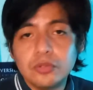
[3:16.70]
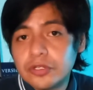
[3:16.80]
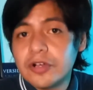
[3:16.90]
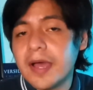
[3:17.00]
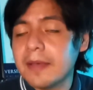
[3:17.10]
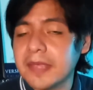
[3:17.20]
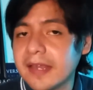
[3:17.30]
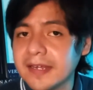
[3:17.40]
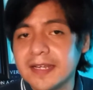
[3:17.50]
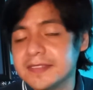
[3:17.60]
Uno
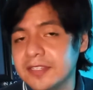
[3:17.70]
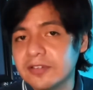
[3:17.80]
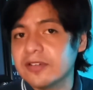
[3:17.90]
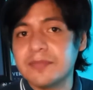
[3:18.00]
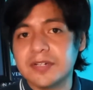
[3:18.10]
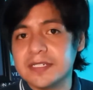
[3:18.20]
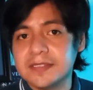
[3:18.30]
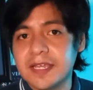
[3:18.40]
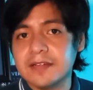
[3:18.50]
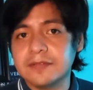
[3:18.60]
había renacido como
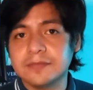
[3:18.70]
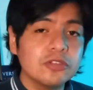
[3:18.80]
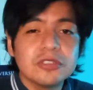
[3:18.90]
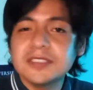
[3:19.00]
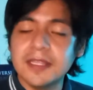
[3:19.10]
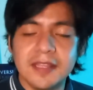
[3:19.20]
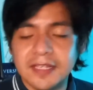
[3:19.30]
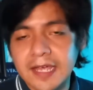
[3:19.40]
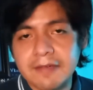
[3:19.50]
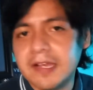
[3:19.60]
cristiano, otro se
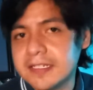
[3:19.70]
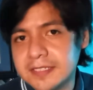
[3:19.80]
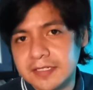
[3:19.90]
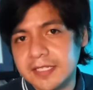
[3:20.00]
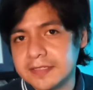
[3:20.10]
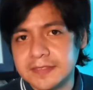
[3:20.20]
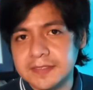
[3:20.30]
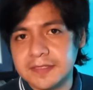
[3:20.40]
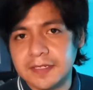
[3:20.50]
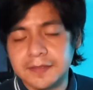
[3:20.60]
dedicaba a ser
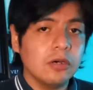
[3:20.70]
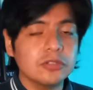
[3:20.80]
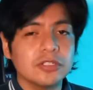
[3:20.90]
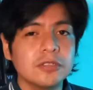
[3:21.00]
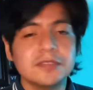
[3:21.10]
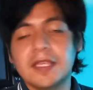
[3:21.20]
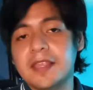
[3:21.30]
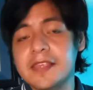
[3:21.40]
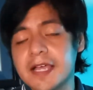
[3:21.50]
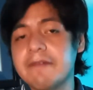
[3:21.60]
taxista, otro se
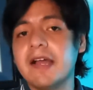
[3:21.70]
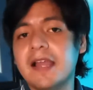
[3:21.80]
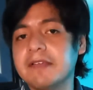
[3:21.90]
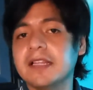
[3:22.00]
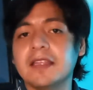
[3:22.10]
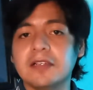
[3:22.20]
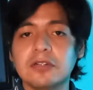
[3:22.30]
dedicaba a la venta de